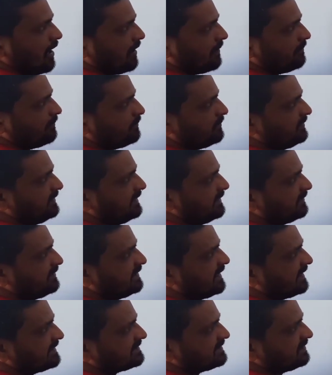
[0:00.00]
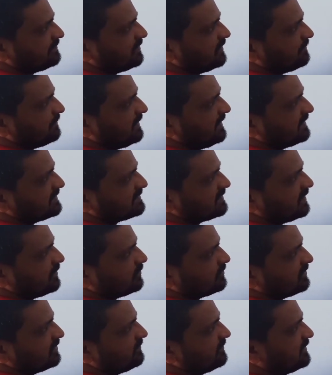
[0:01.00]
अब डेसिमल प्लेस क्या
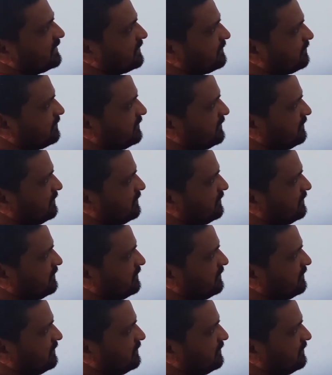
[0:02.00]
होता है बेटा